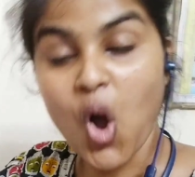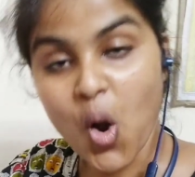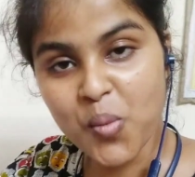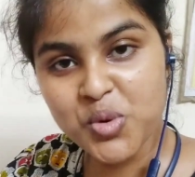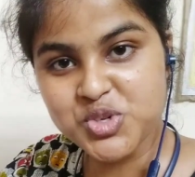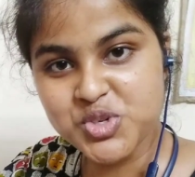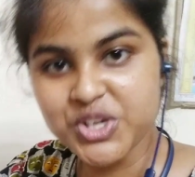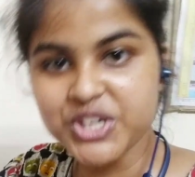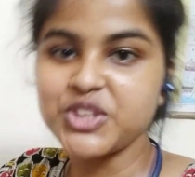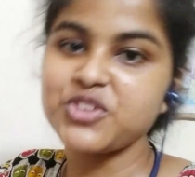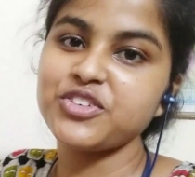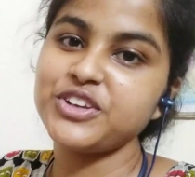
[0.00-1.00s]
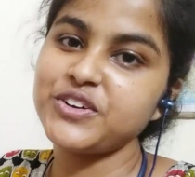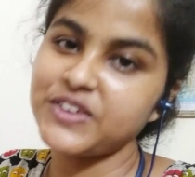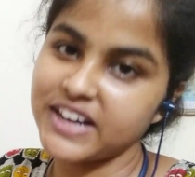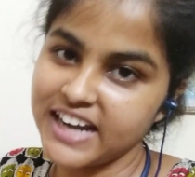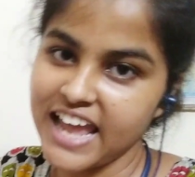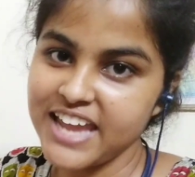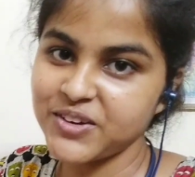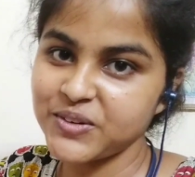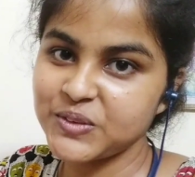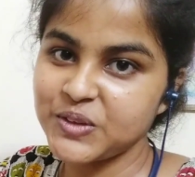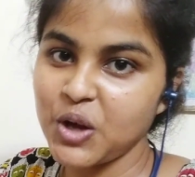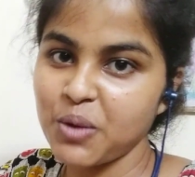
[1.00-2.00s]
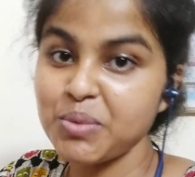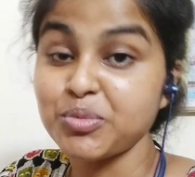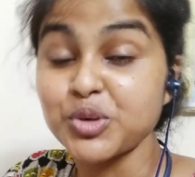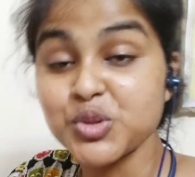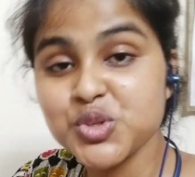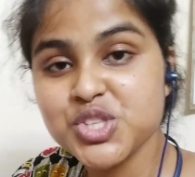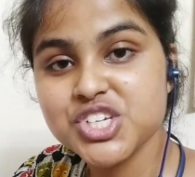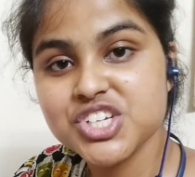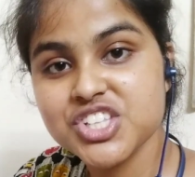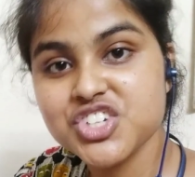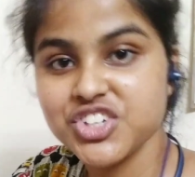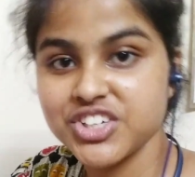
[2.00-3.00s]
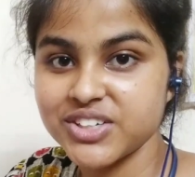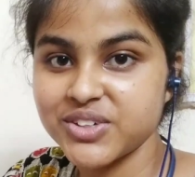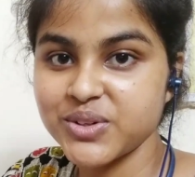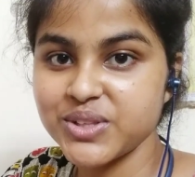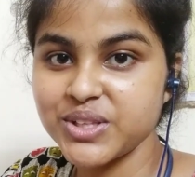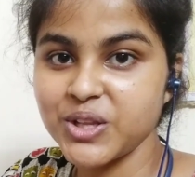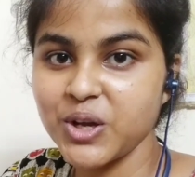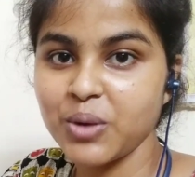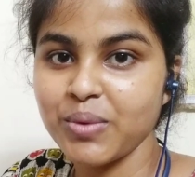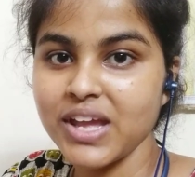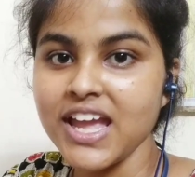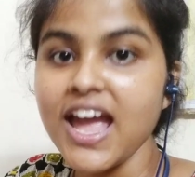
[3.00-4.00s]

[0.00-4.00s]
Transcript: অবশ্যই কিন্তু ভিডিওটা লাইক করতে হবে বন্ধুদের সাথে শেয়ার করে দিতে হবে